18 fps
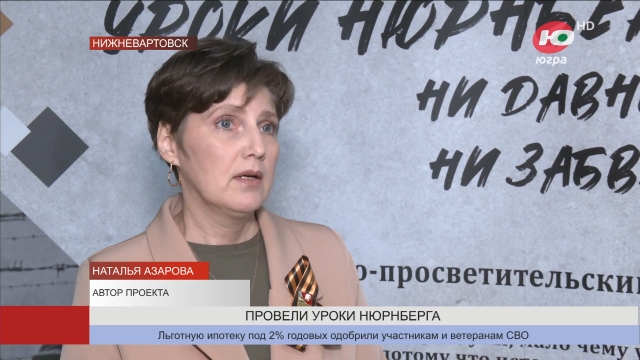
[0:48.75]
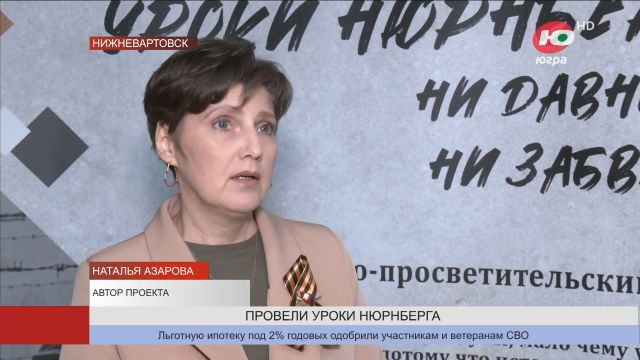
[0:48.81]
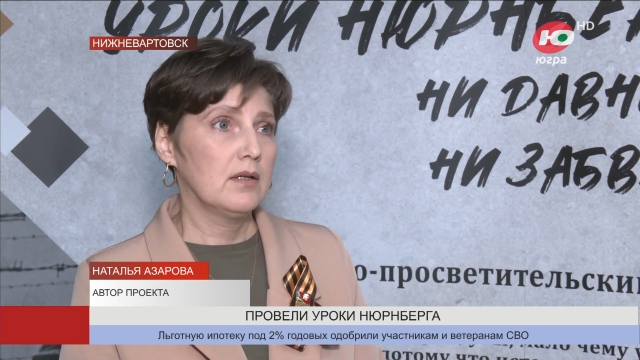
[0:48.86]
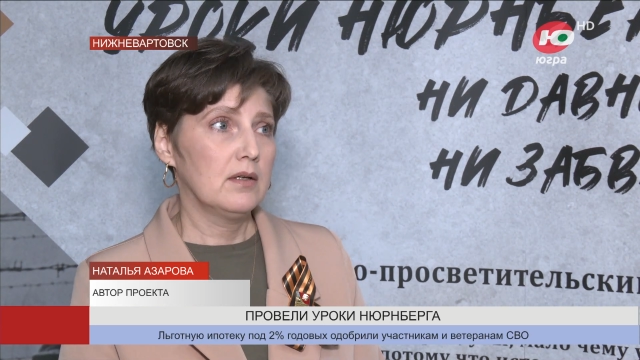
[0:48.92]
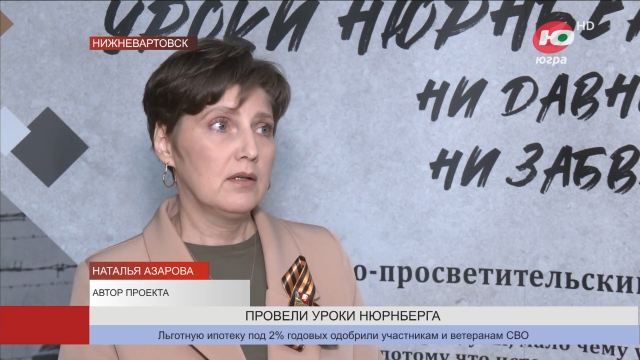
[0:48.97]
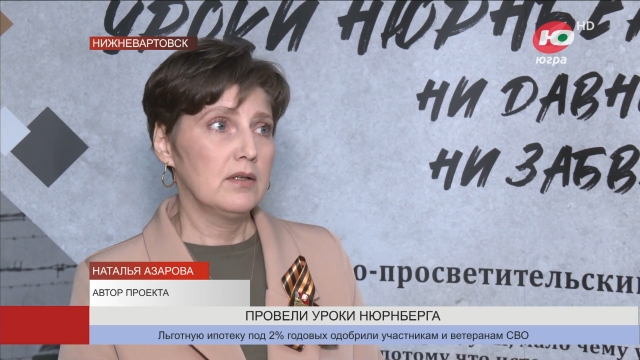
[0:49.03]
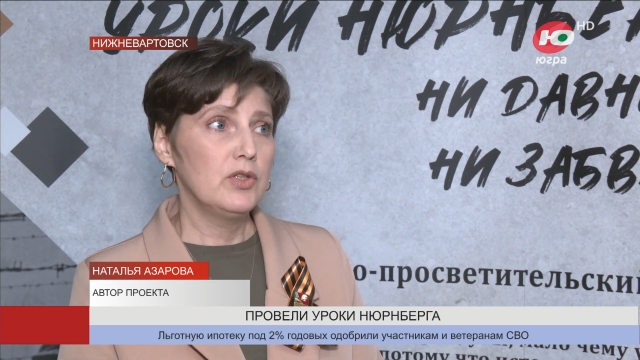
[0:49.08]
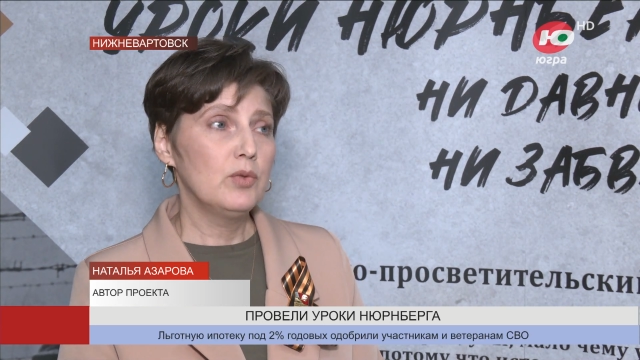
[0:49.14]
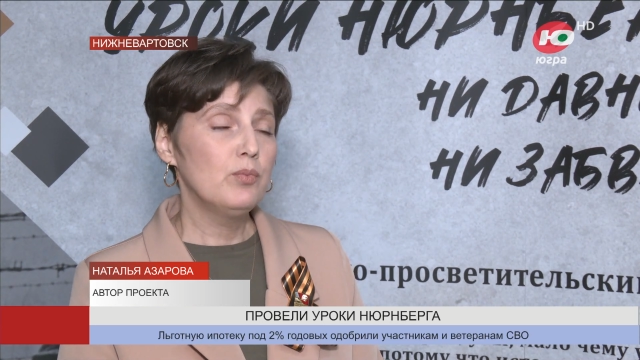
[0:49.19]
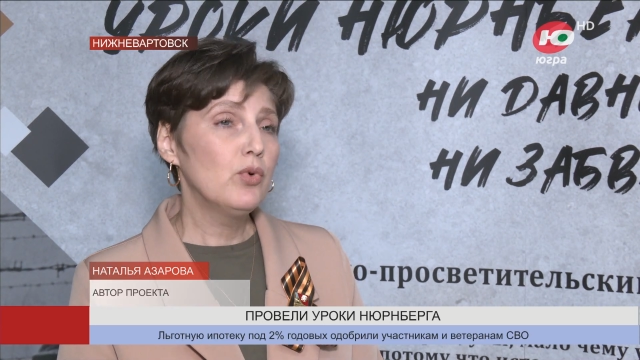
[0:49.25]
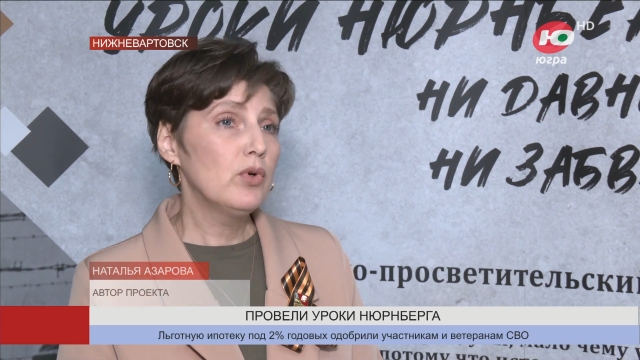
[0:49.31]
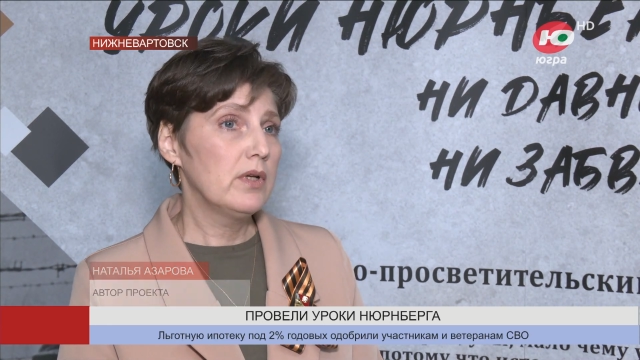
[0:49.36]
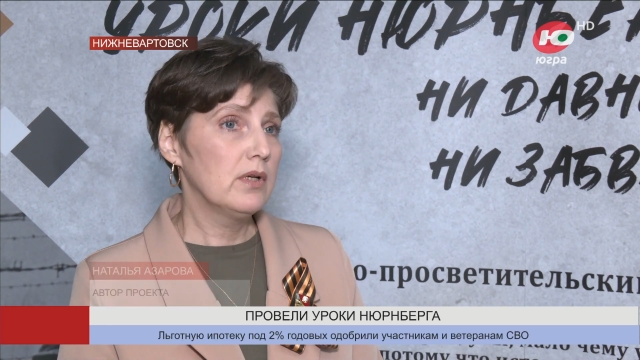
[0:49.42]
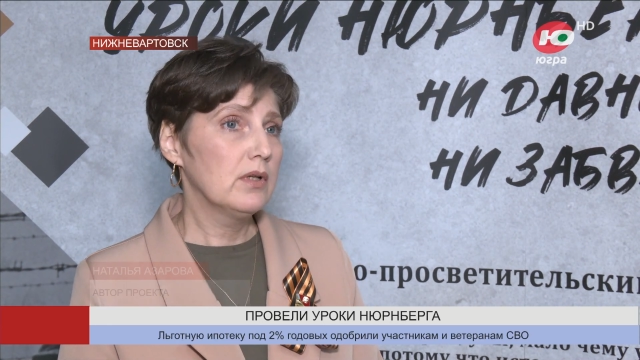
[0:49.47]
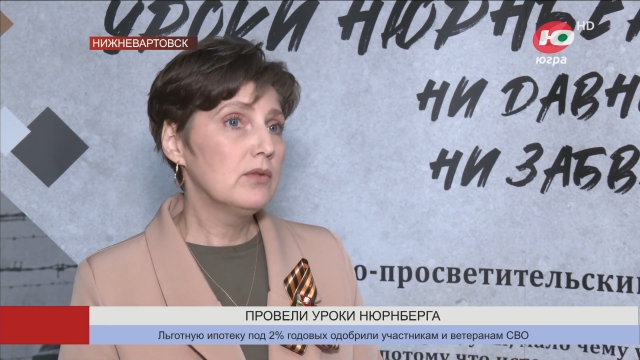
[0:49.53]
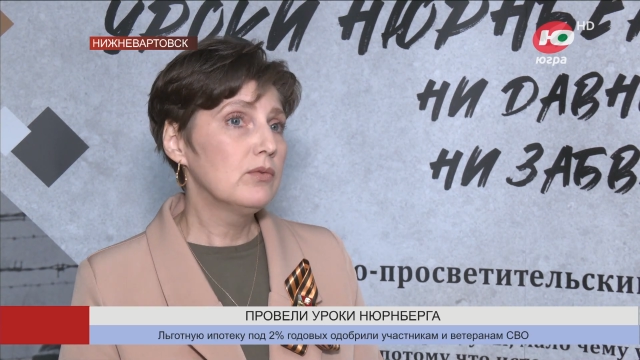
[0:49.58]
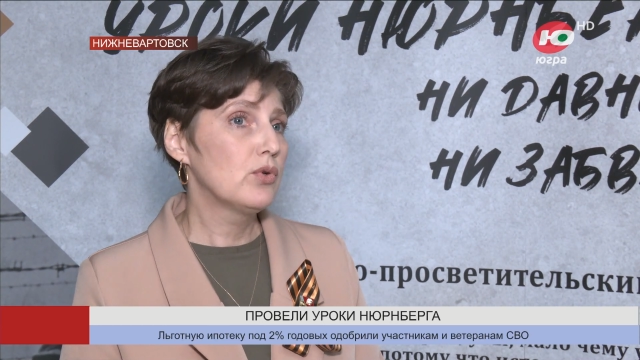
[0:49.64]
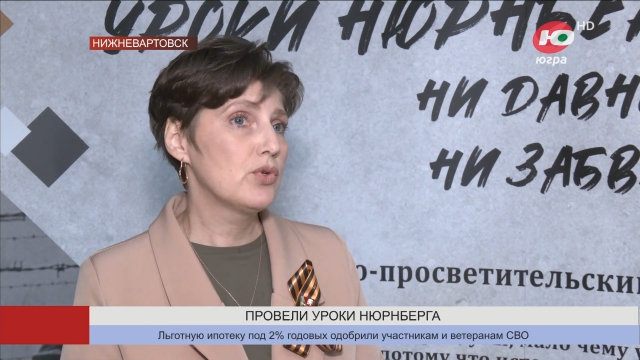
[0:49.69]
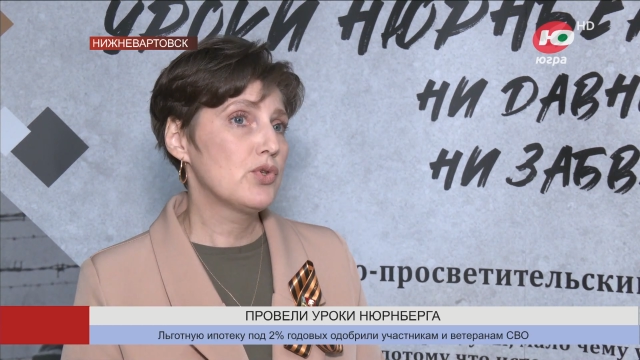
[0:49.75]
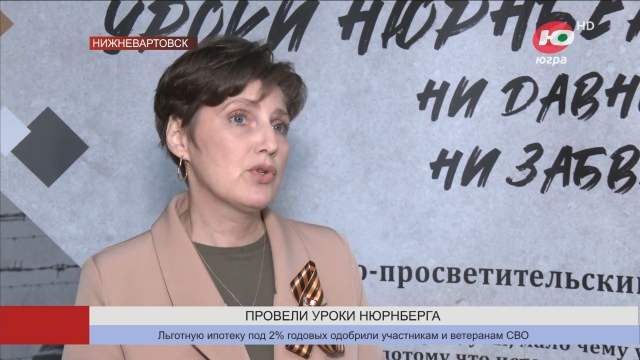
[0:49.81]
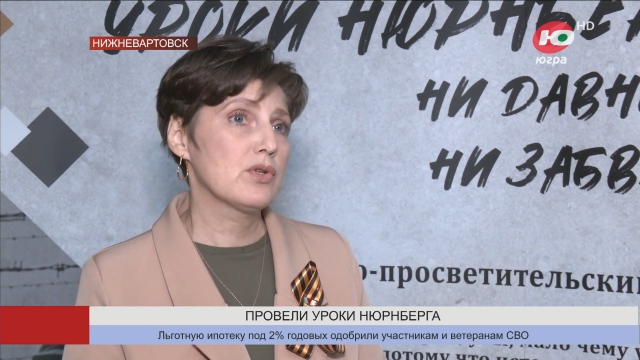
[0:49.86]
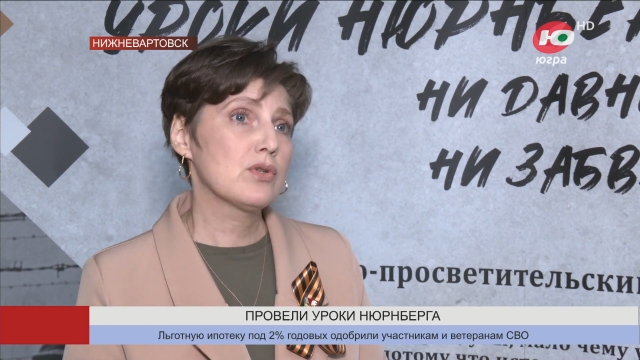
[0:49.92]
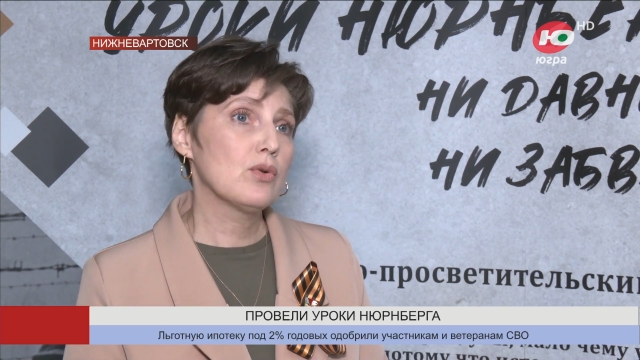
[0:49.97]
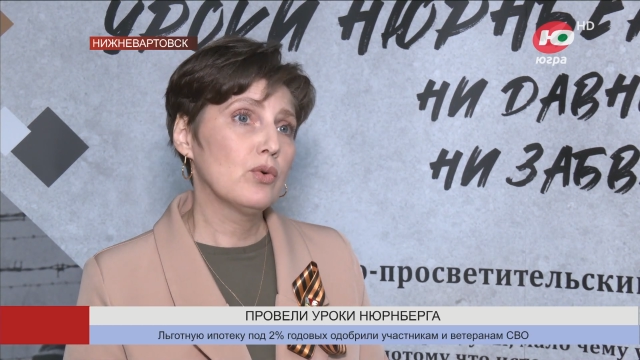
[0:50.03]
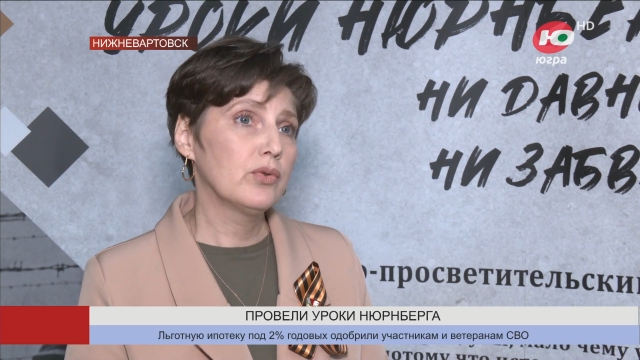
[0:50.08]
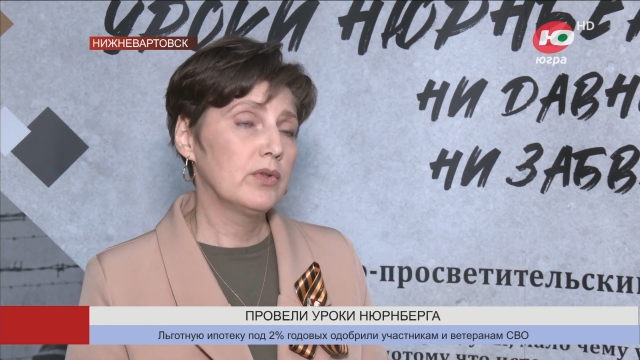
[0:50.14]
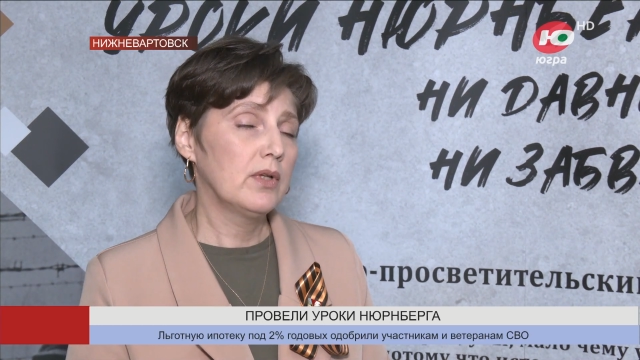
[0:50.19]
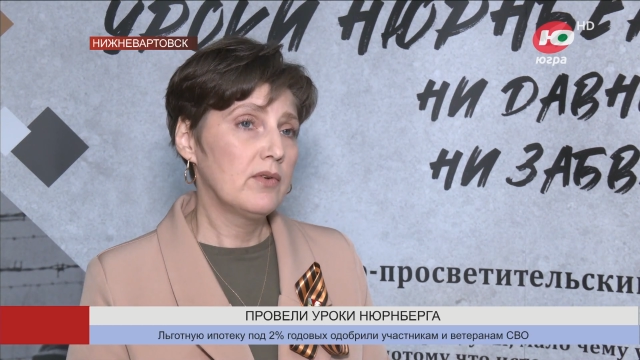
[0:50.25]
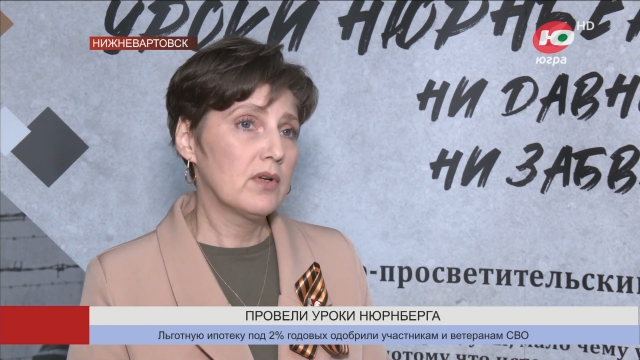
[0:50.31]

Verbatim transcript: А, не более двух часов,